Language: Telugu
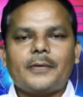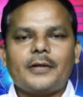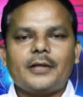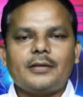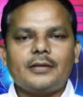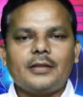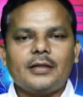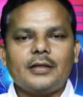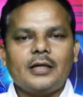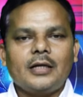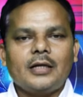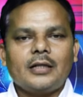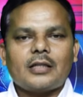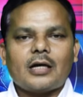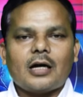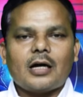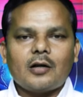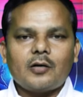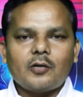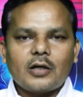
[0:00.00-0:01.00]
ఏర్పడింది
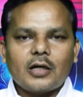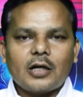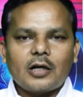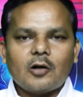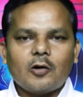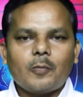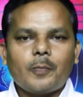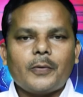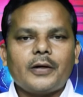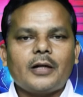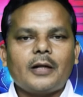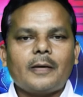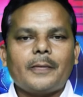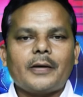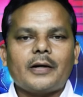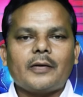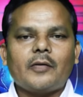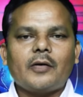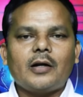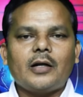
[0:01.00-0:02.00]
తాను గెలవపోయినా
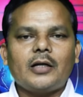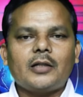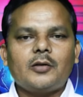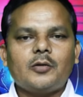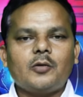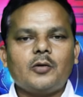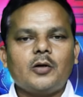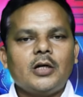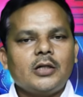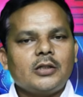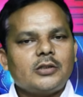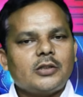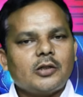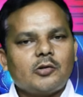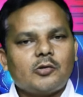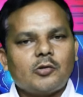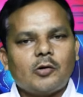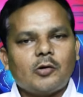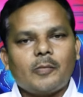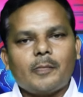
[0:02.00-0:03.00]
పర్వాలేదు
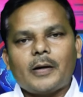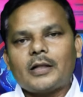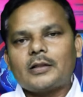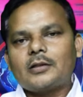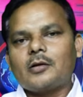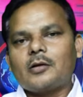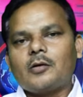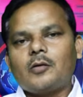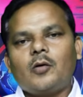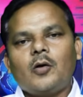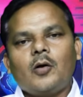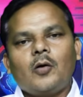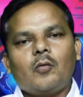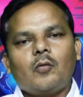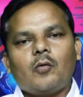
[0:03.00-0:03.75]
శత్రువు మాత్రం